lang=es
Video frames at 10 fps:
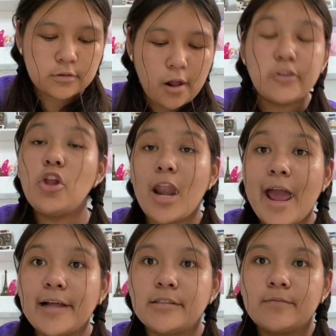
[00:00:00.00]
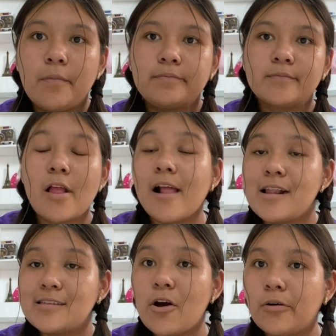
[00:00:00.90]
No lean,
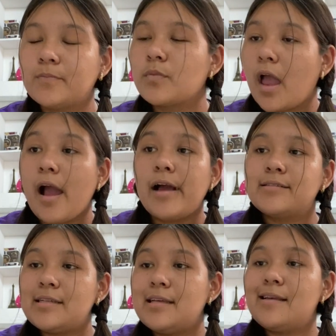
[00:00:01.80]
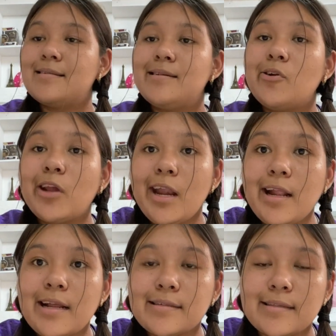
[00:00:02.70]
les digo, si, si no
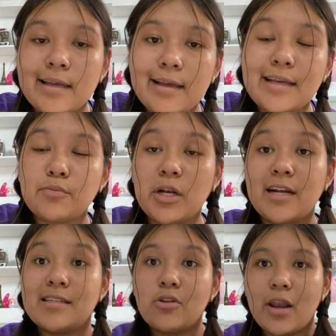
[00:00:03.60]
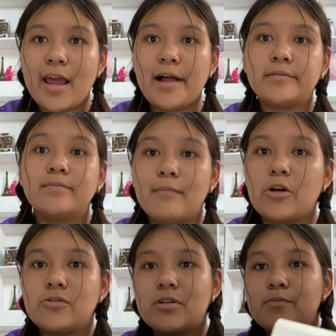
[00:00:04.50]
quieren este, spoilearse, no lean,
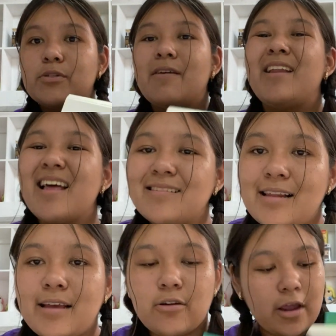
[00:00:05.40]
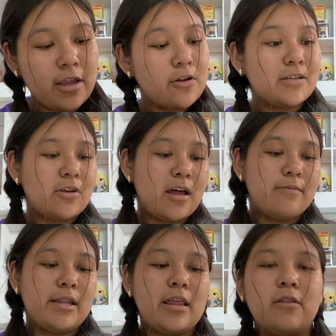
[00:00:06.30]
bajo su responsabilidad se leen, ¿ok? Yo les estoy
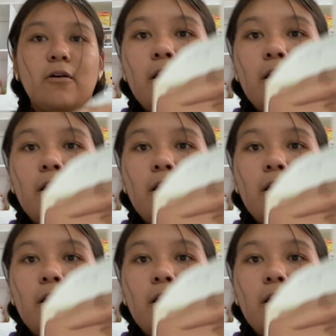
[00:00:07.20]
advirtiendo.